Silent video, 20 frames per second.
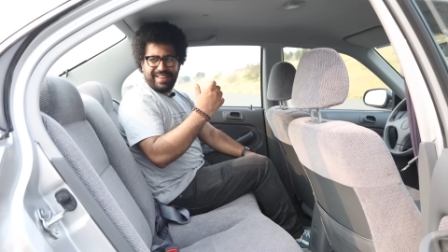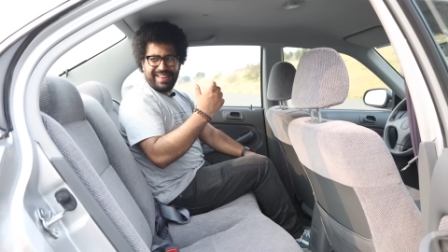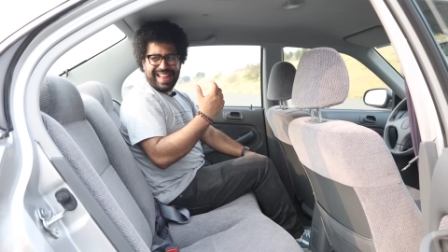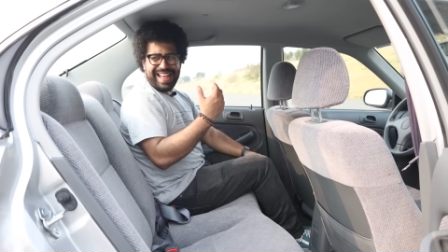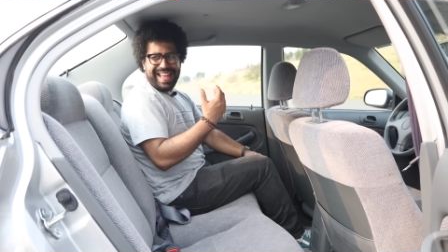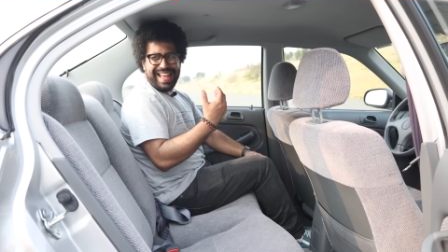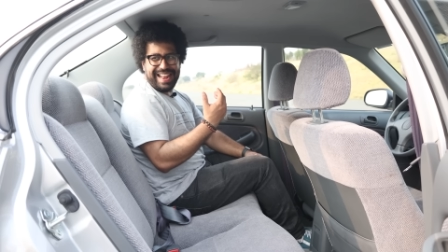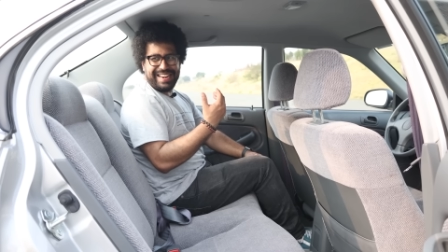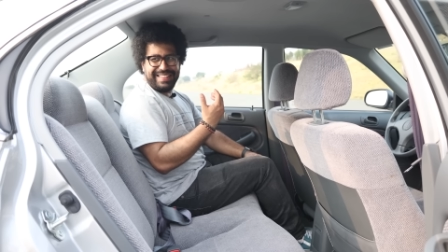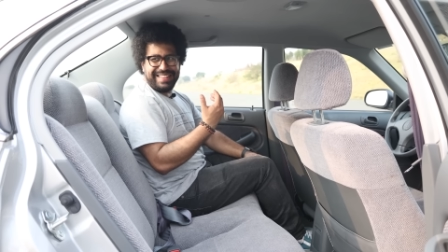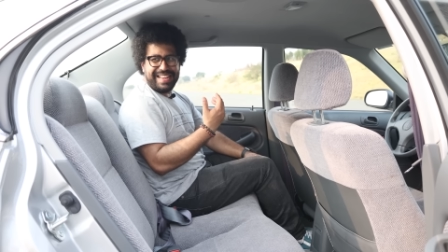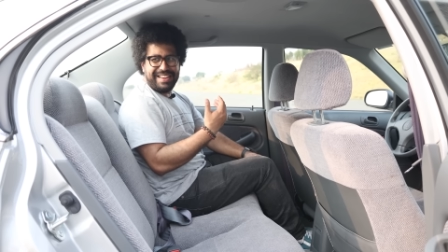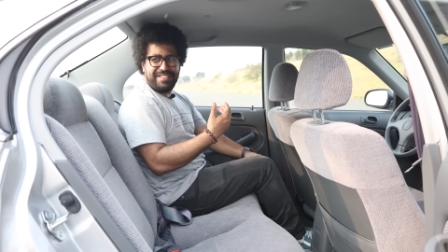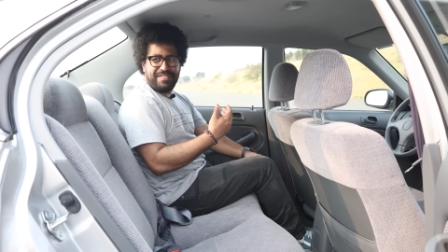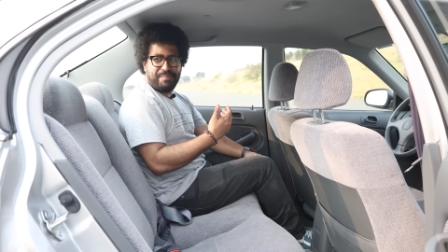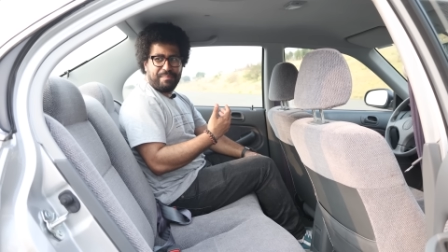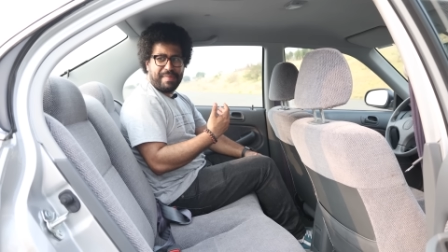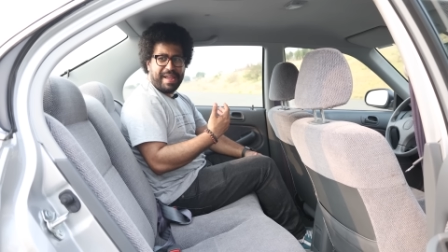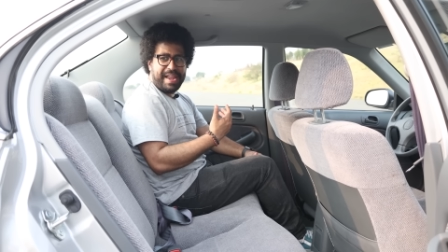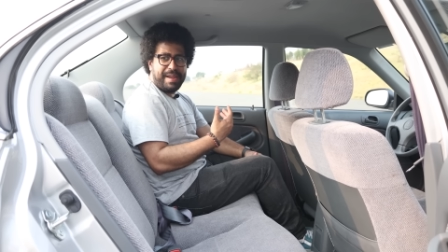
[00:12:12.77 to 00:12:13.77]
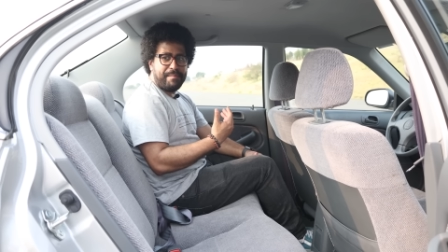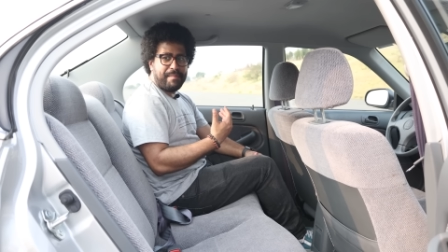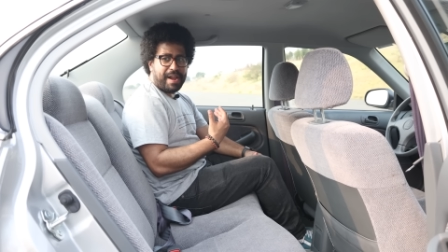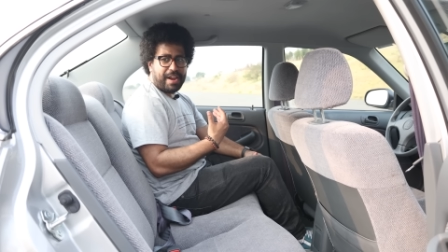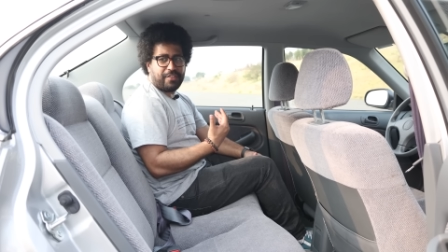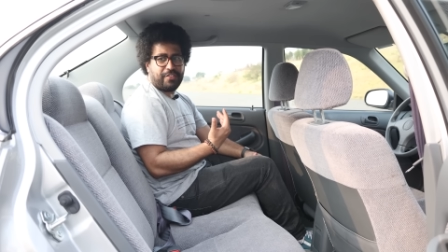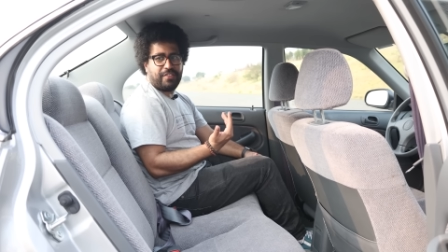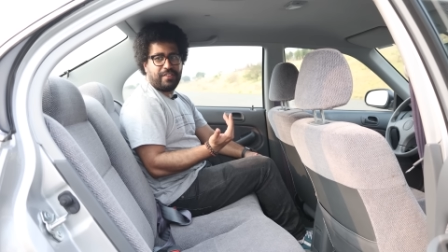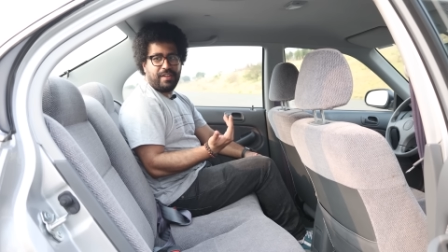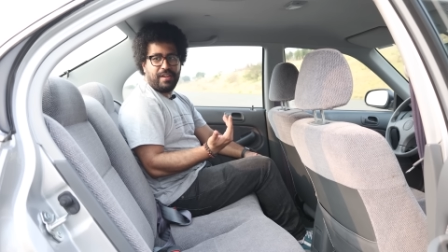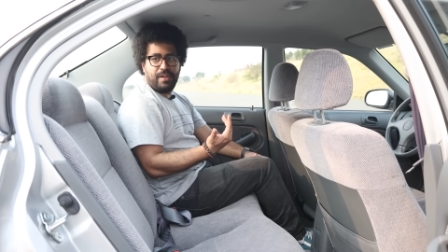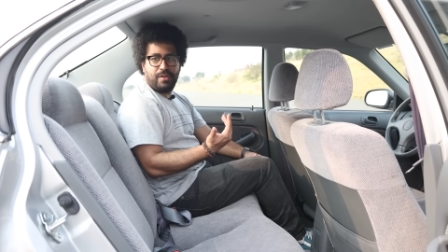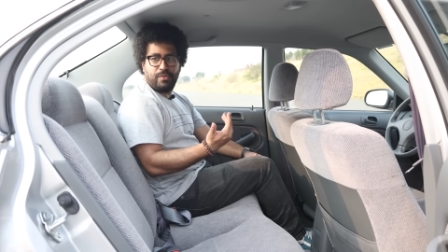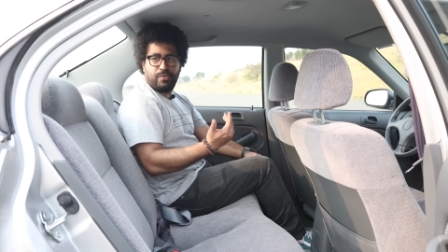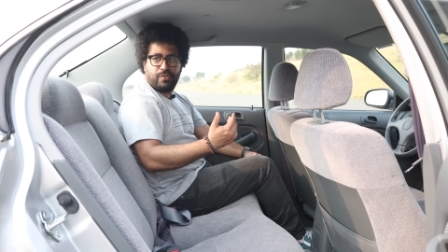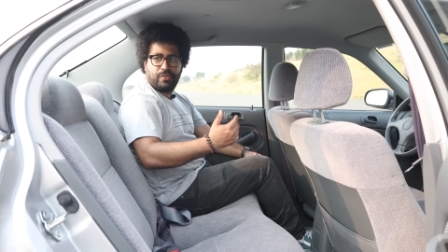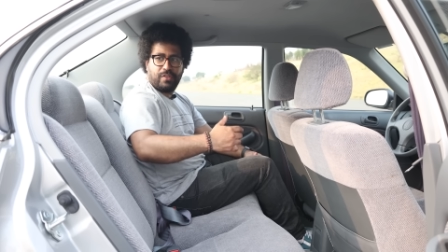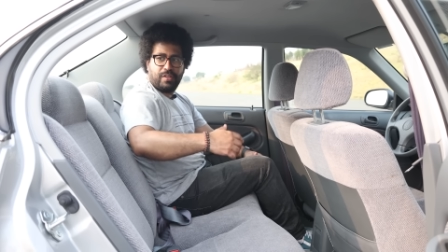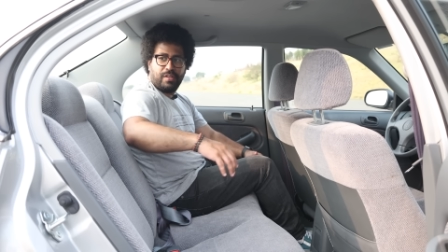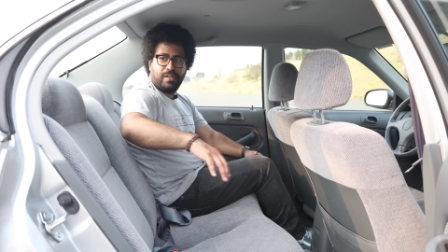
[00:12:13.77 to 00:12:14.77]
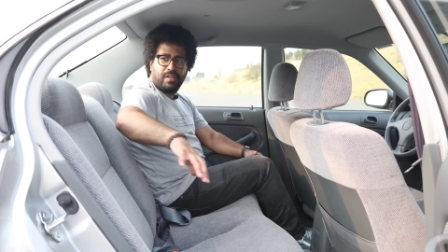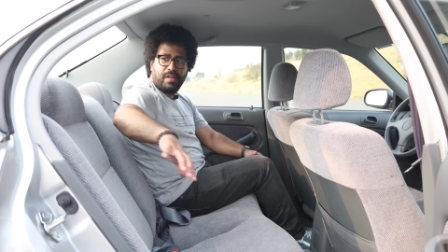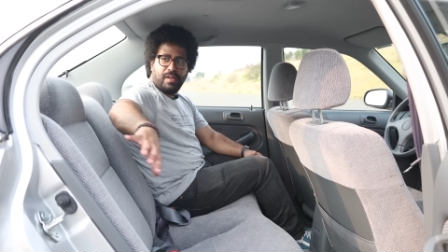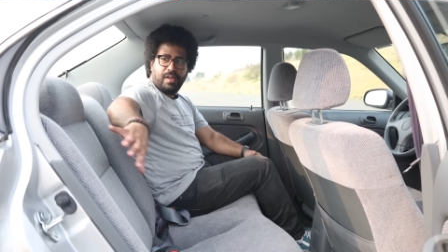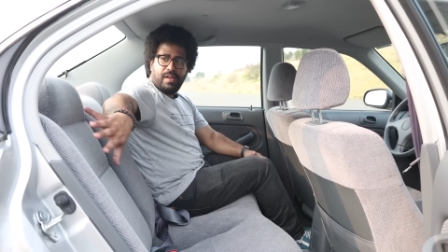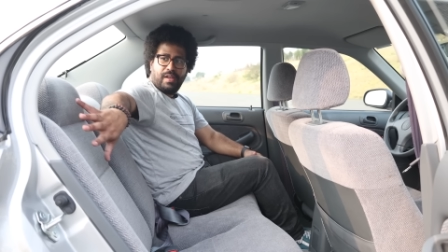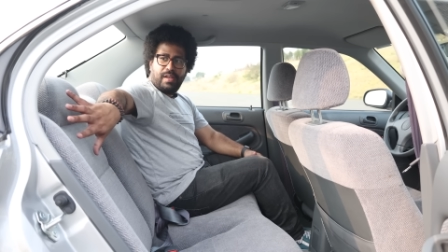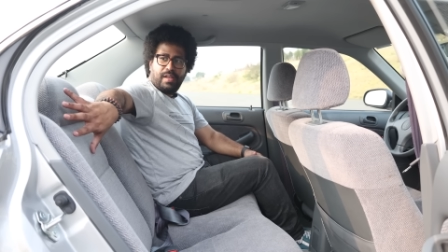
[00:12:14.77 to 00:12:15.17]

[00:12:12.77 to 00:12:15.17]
verdade, realidade, bem baixinhos e,